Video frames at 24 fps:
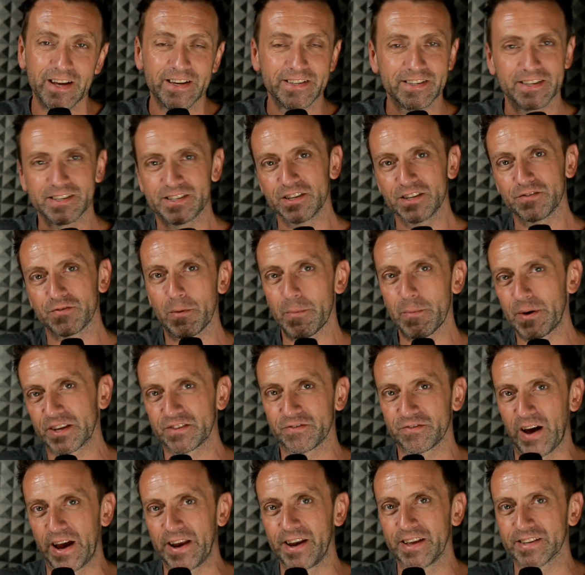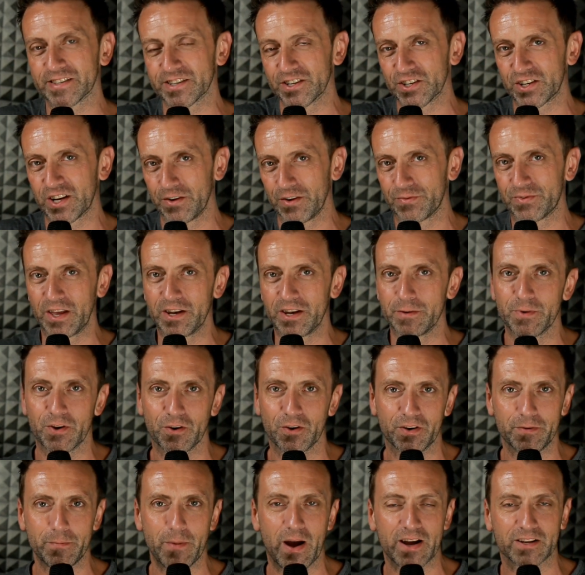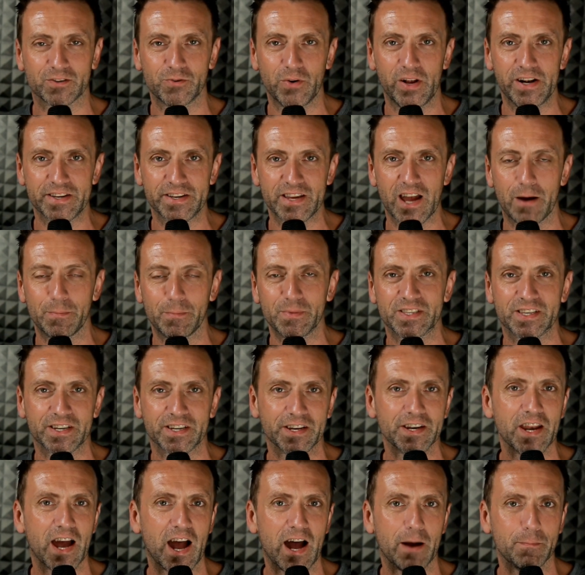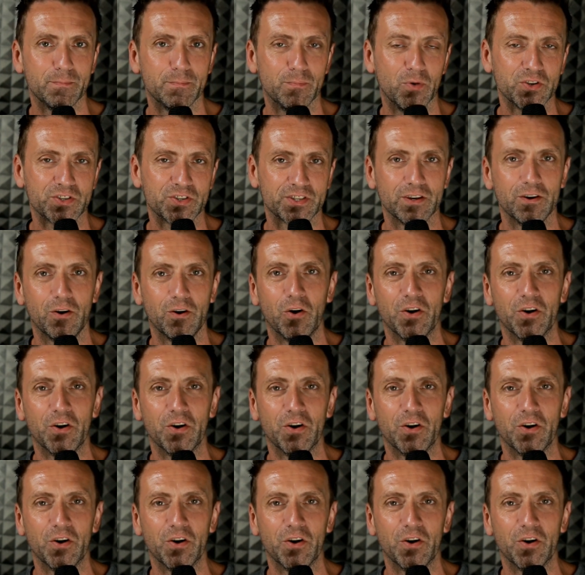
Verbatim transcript: Das ist, weil man das Weihnachtsgeschäft dann immer noch im aktuellen Jahr mit drin haben möchte.